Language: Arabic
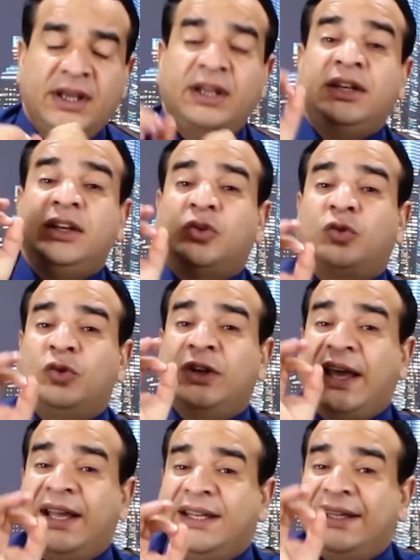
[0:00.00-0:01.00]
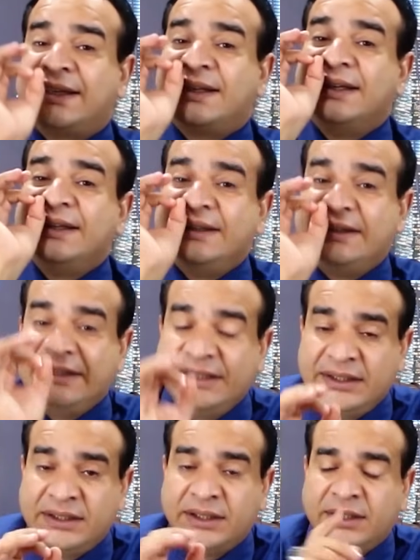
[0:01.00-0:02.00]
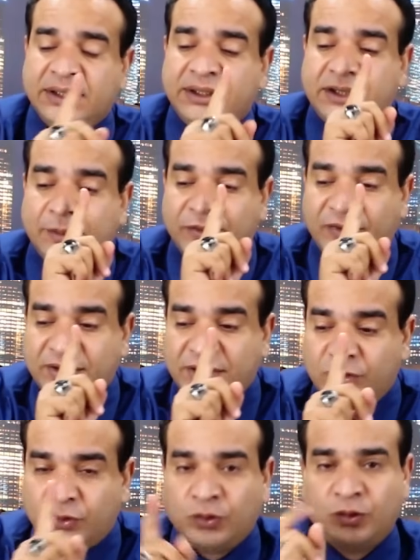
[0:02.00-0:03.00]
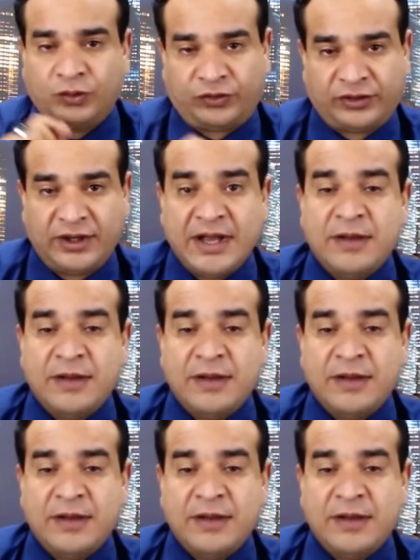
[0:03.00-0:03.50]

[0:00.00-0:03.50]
إن يكون عليك دين أنت ما سددتهوش